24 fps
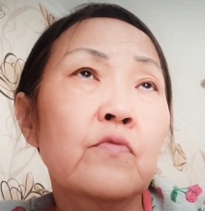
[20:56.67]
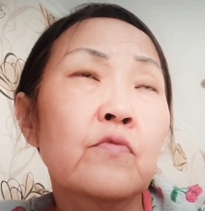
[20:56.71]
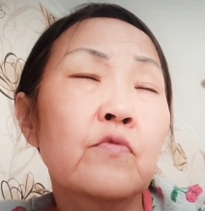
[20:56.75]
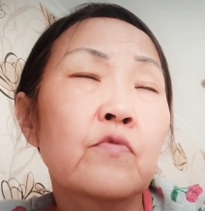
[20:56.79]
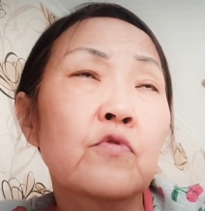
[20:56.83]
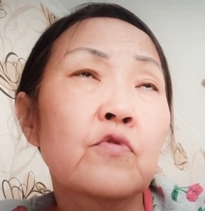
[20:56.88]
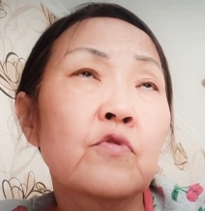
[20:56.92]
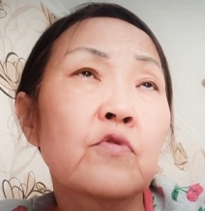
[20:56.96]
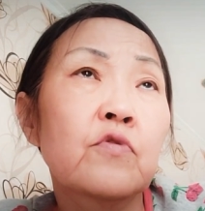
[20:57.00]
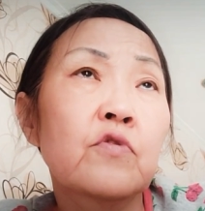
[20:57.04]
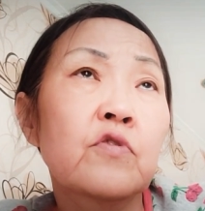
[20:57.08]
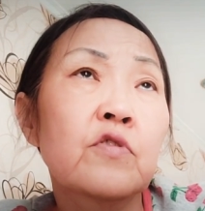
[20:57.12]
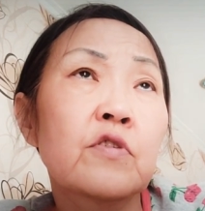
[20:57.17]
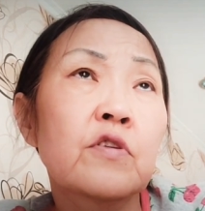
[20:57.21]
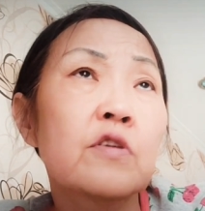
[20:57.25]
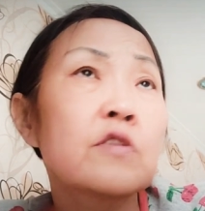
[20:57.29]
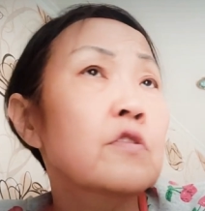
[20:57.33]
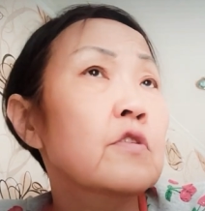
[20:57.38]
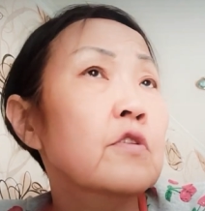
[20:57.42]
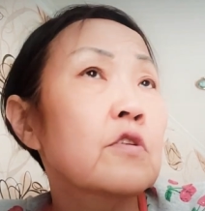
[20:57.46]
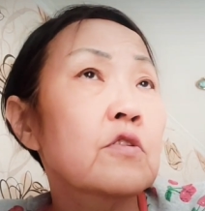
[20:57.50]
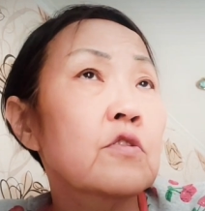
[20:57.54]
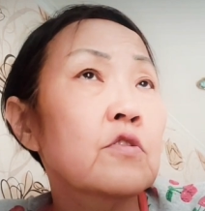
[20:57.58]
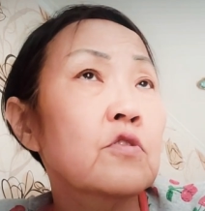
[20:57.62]

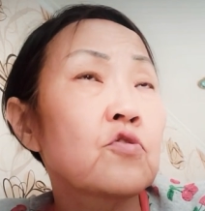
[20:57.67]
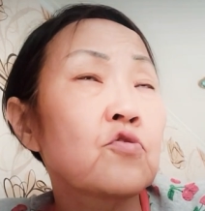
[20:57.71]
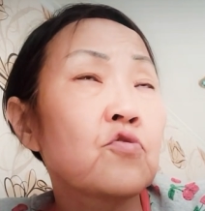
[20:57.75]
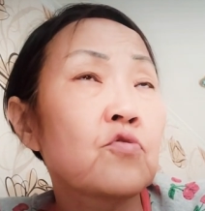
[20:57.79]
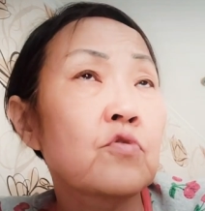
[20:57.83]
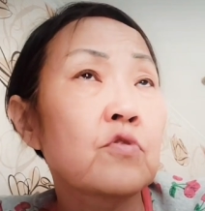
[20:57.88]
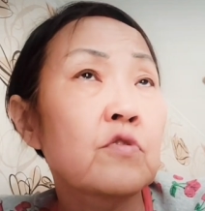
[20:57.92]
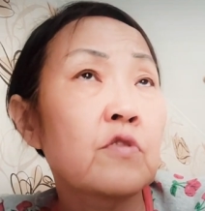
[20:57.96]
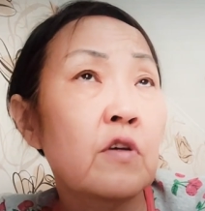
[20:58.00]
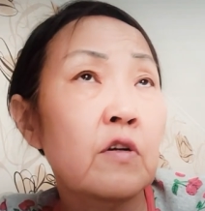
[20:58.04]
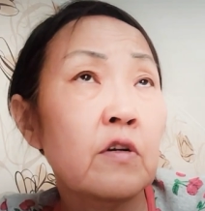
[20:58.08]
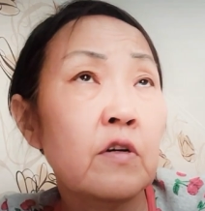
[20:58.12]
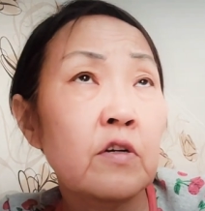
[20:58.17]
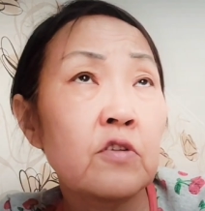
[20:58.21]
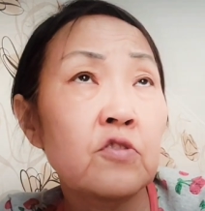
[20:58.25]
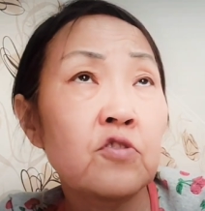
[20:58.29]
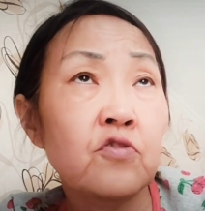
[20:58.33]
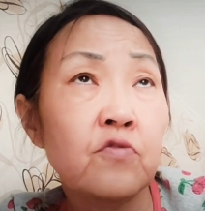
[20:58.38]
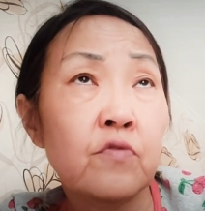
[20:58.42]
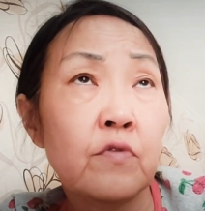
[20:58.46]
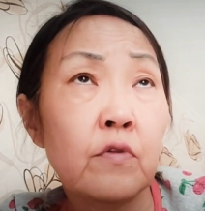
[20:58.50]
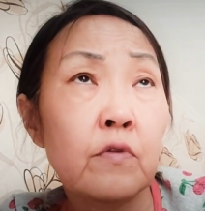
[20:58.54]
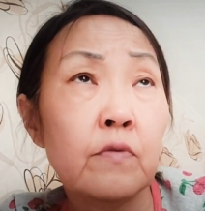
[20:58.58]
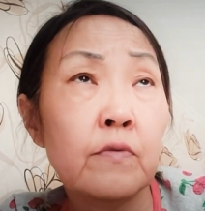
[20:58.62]
университет, нет, еще не
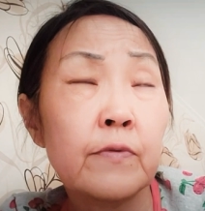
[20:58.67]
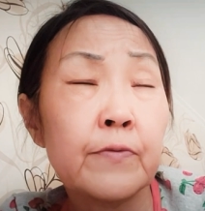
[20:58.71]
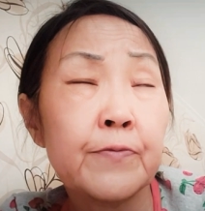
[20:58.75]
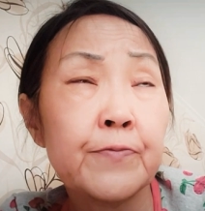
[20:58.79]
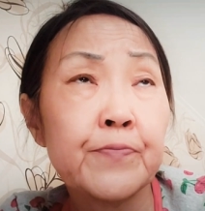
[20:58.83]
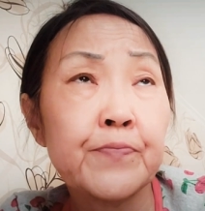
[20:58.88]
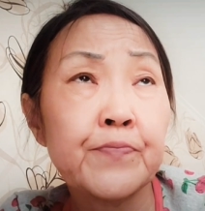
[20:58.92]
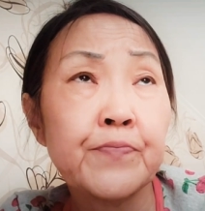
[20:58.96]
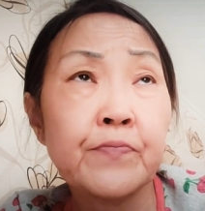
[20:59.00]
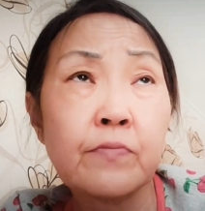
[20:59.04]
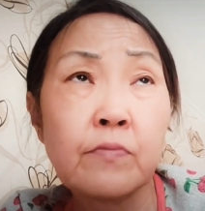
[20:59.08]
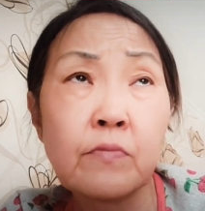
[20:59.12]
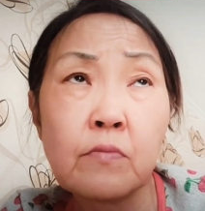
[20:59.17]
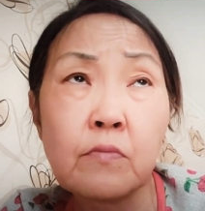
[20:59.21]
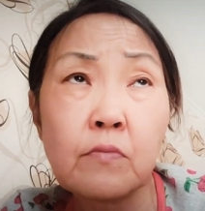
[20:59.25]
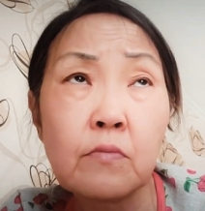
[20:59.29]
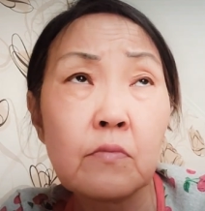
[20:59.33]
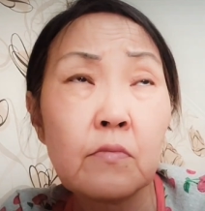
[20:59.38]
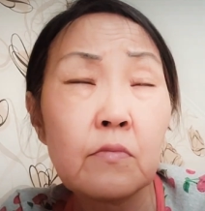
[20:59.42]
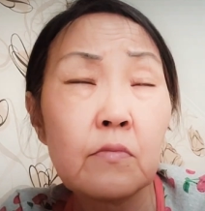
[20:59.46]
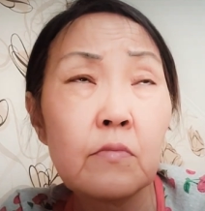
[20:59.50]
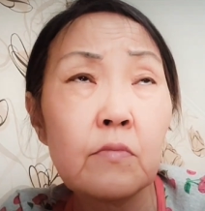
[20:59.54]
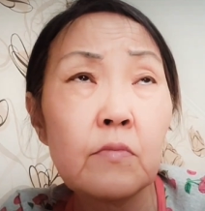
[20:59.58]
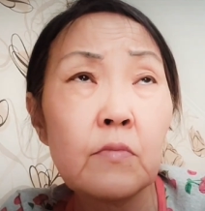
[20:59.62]
заканчивал.
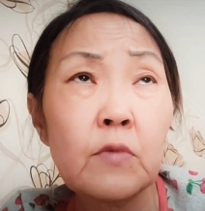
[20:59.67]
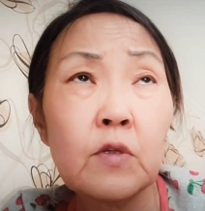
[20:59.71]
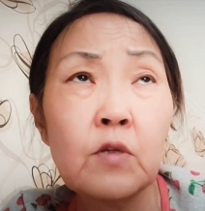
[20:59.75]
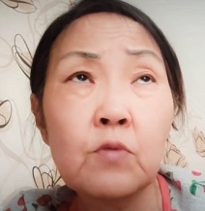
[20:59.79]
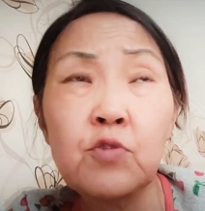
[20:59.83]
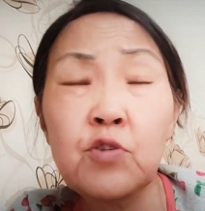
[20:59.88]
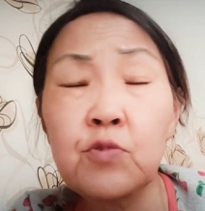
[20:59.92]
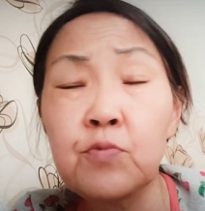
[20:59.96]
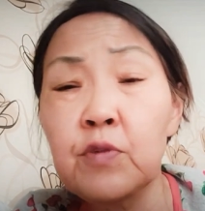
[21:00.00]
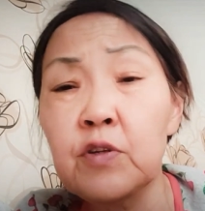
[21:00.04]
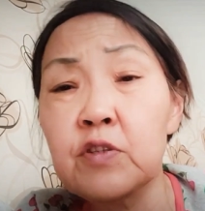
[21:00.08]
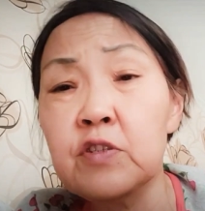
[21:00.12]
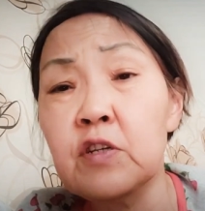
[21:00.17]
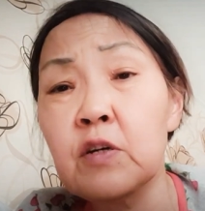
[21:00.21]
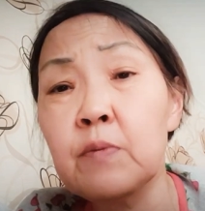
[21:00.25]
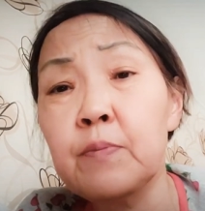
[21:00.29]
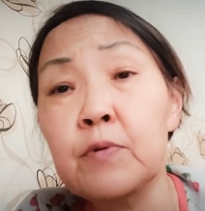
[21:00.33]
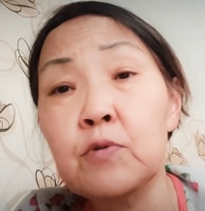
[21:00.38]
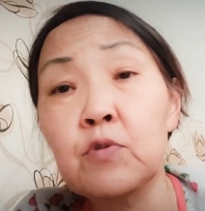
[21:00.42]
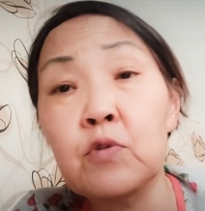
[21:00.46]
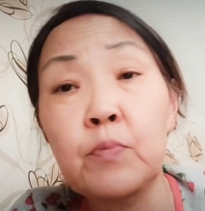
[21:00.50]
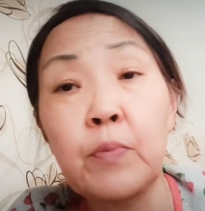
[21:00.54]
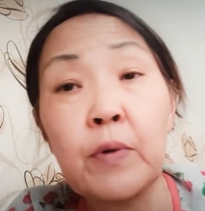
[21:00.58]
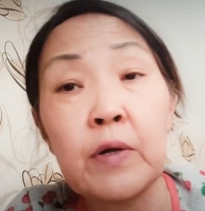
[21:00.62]
В общем, до тех
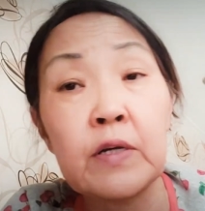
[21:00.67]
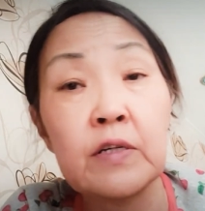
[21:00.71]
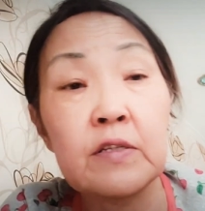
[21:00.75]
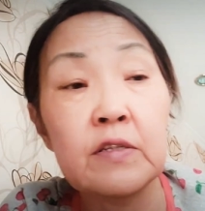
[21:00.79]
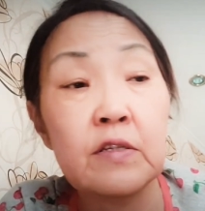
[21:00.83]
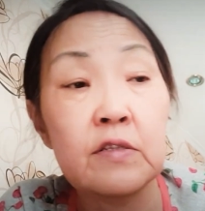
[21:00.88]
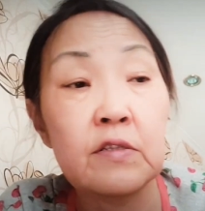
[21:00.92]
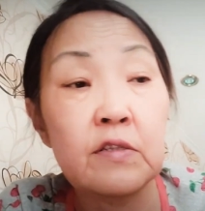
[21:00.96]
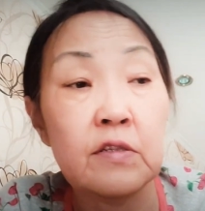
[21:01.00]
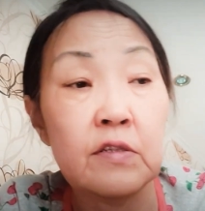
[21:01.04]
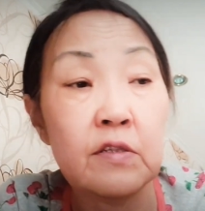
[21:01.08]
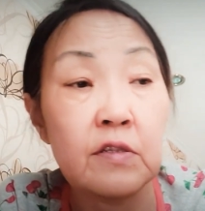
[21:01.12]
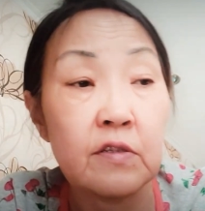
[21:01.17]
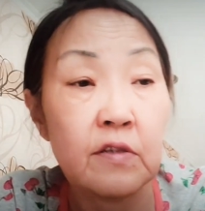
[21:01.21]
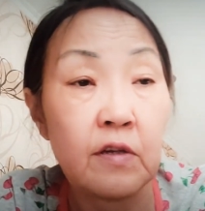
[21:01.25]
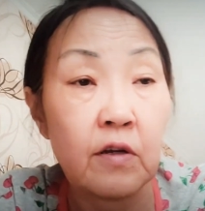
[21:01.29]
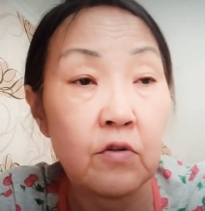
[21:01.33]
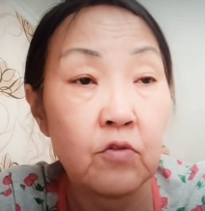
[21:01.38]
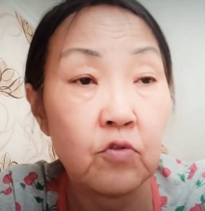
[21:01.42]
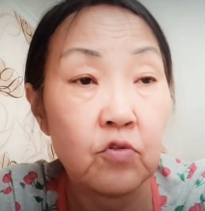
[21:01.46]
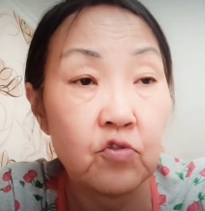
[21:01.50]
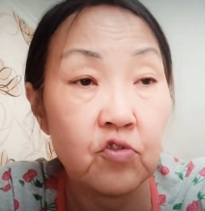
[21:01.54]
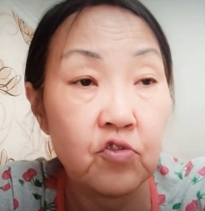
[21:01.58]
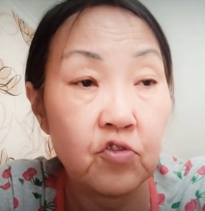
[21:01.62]
пор, пока дети не
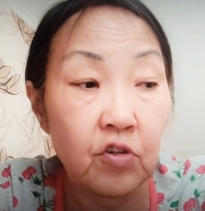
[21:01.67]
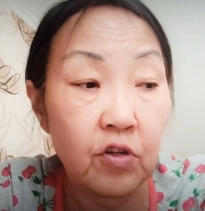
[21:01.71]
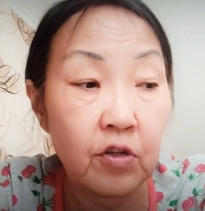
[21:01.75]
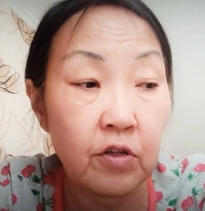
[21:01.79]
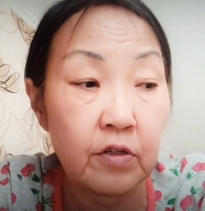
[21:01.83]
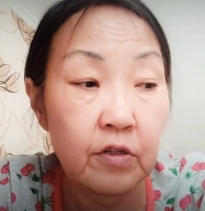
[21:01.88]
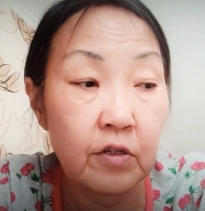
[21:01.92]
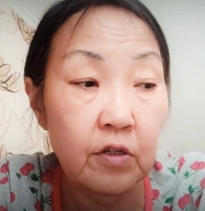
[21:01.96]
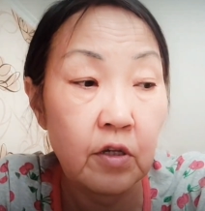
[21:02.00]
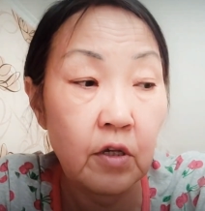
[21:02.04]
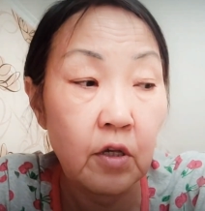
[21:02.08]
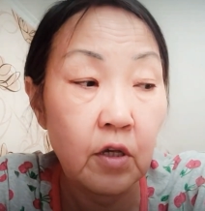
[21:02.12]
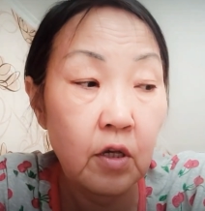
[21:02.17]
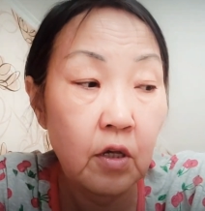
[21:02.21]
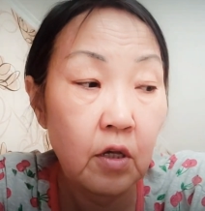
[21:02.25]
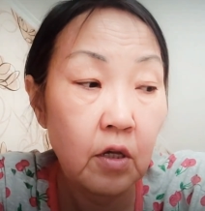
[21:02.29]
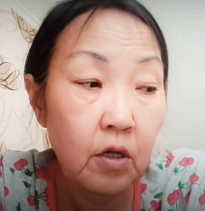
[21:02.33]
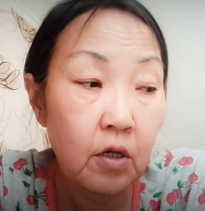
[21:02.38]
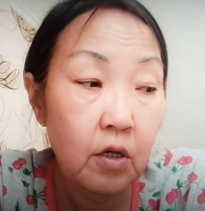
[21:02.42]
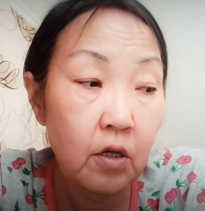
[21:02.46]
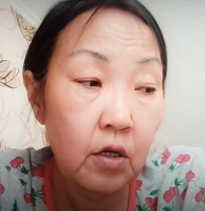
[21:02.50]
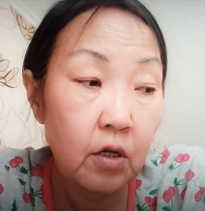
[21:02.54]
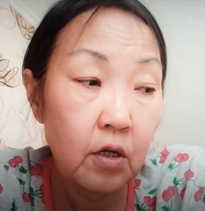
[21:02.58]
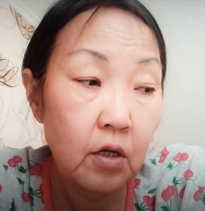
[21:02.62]
закончили
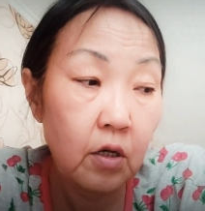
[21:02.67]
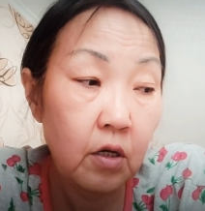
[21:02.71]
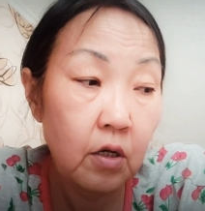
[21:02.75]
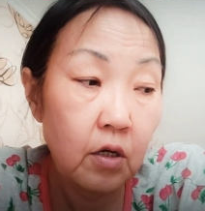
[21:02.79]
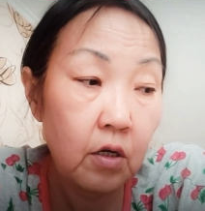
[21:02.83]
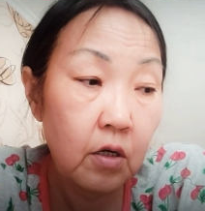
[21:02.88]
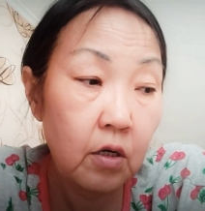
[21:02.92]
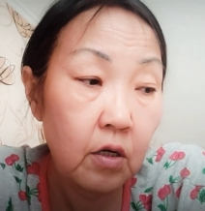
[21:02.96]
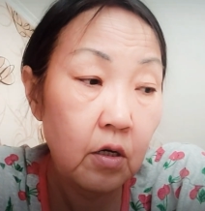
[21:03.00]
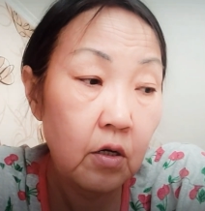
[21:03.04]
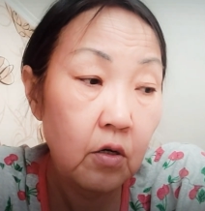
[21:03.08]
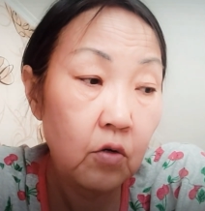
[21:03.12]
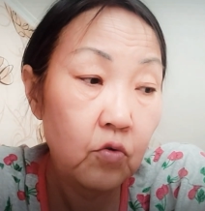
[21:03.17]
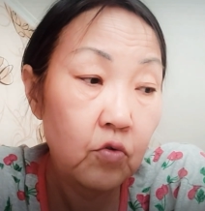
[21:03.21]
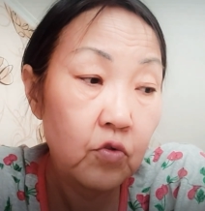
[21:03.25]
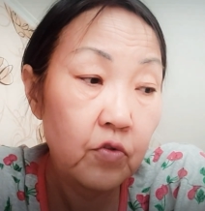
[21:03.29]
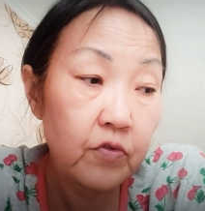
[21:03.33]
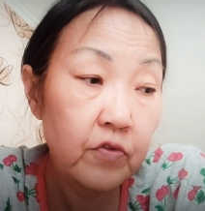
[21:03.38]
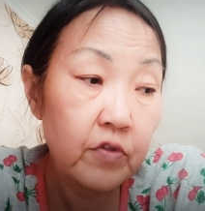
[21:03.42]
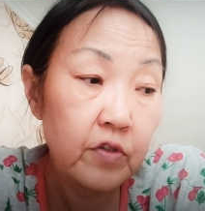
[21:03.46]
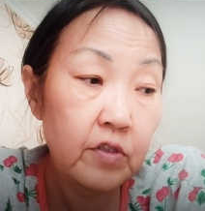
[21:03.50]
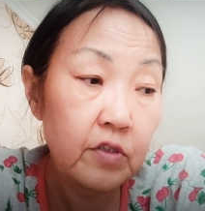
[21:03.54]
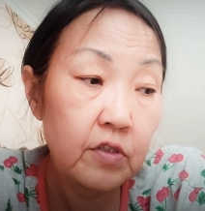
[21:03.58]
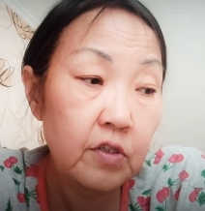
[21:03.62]
э,
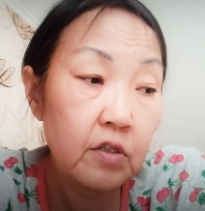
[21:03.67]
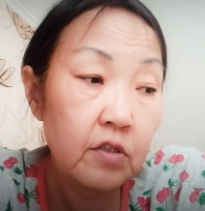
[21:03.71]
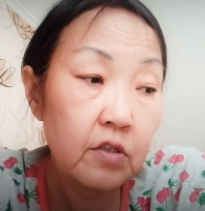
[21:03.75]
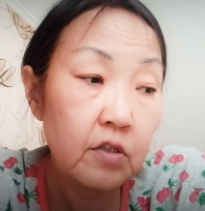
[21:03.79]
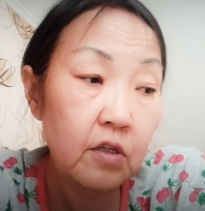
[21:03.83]
университет,